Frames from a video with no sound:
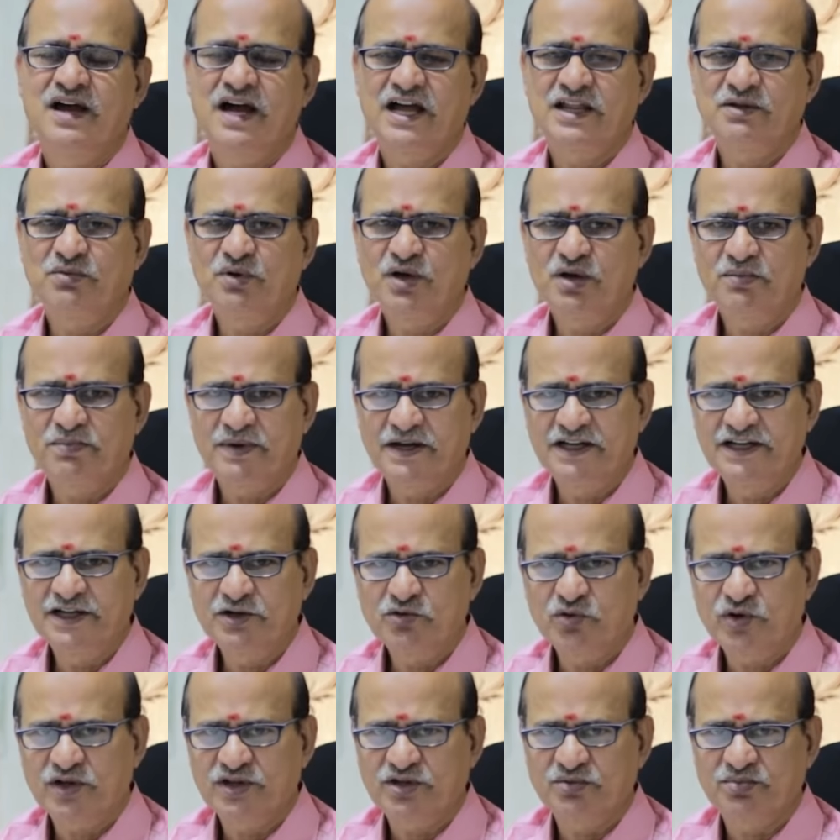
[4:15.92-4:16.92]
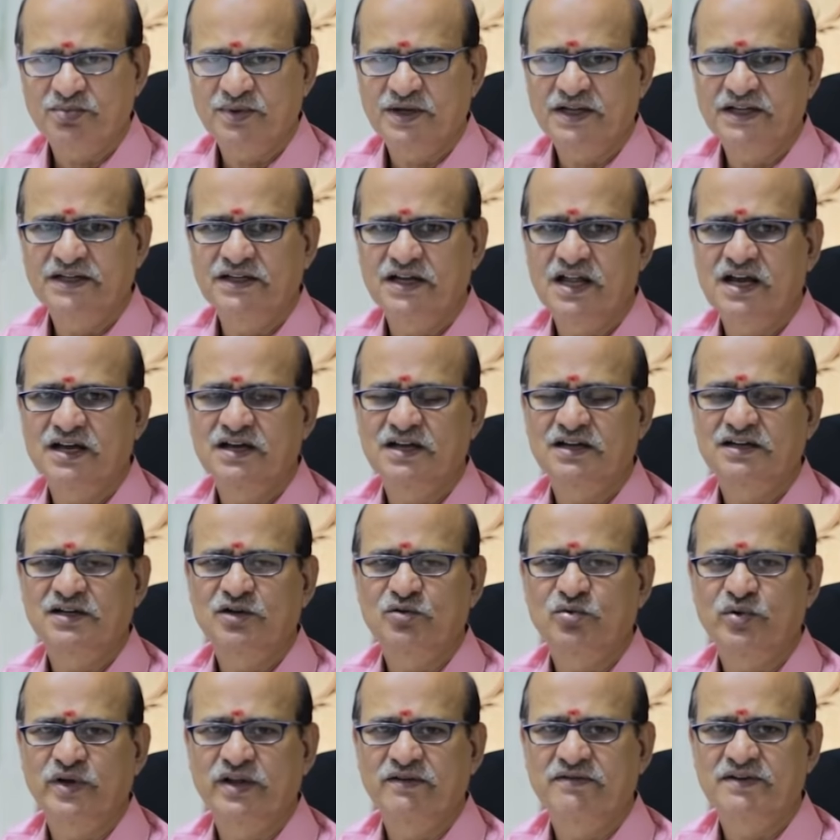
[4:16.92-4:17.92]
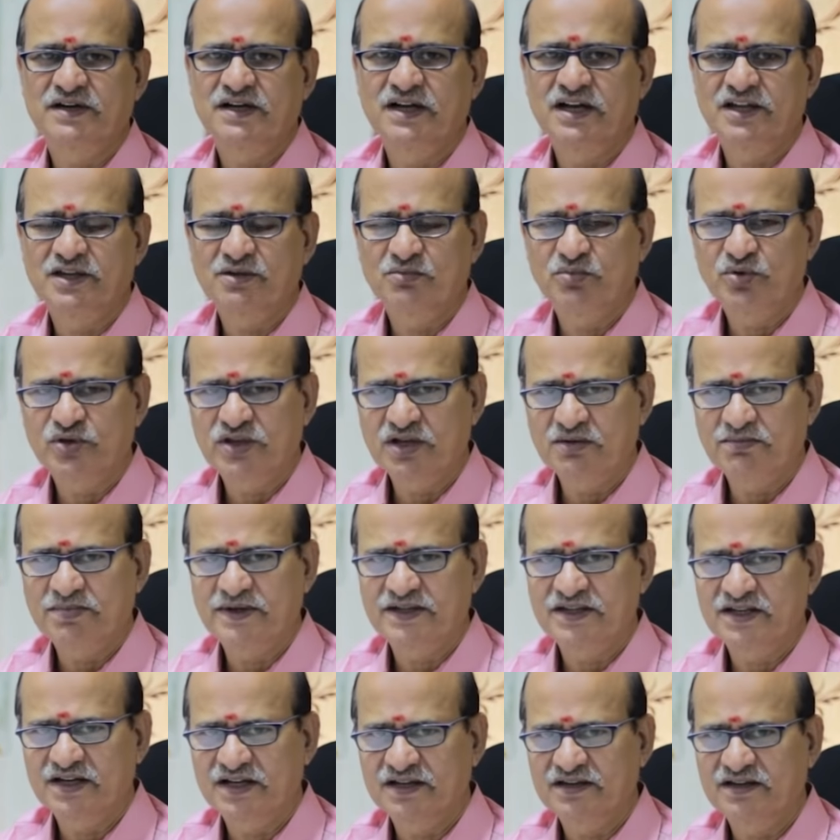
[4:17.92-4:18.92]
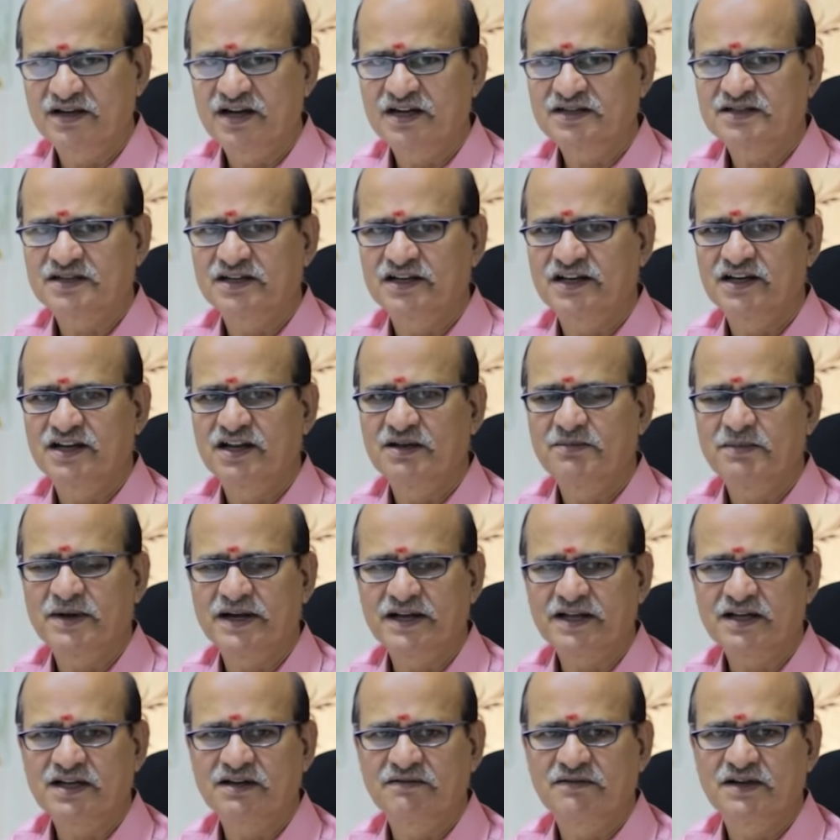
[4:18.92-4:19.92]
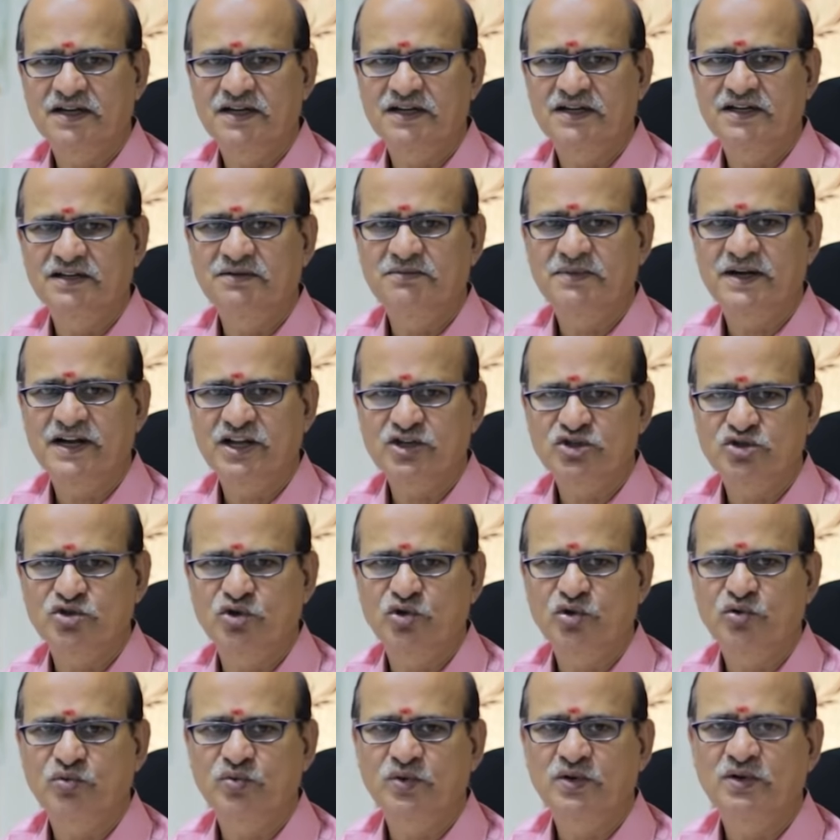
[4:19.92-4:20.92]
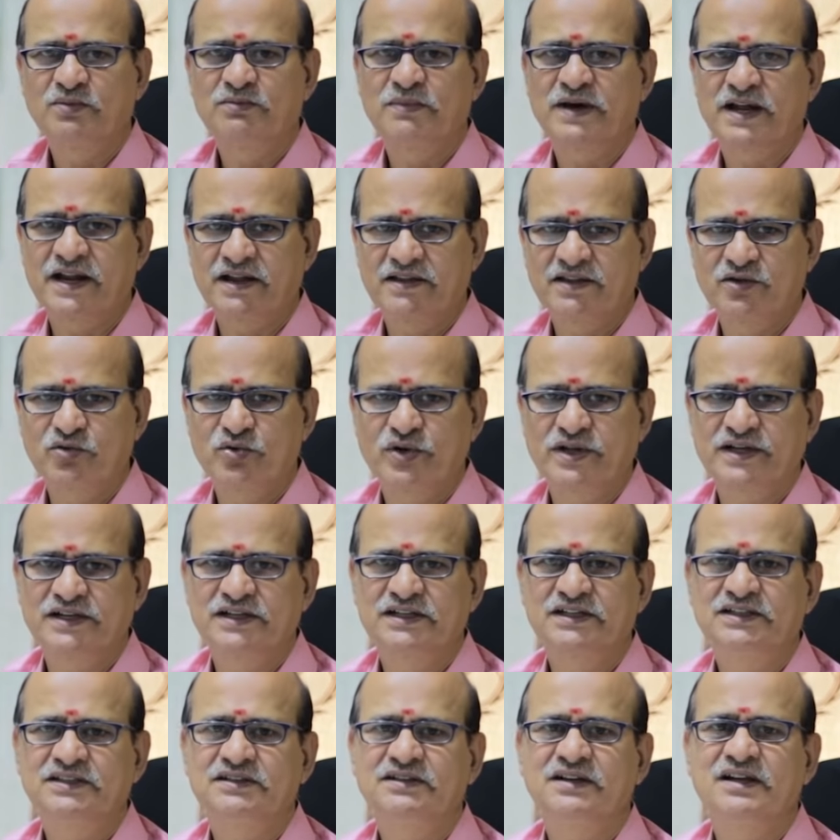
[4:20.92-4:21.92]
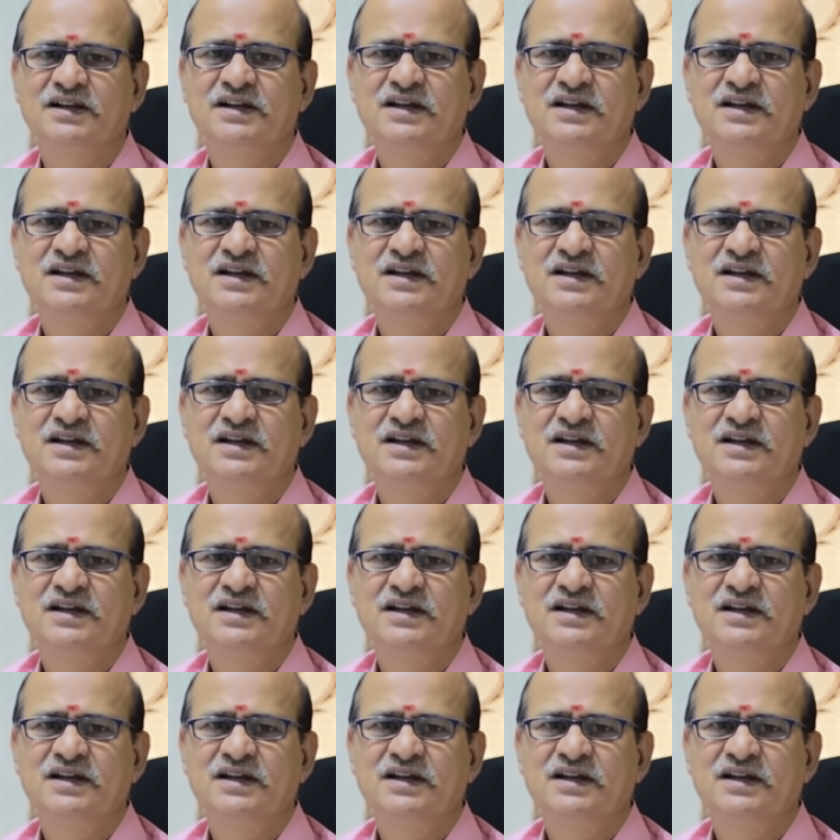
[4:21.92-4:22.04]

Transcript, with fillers: அதுபோக பள்ளிக்கூடத்து பிள்ளைகளாக இருக்கக்கூடியவர்கள் அந்த முதல் பதினைந்து நாட்களிலே மனக்கவலைகள் மனச்சோர்வு மறதி குணங்கள்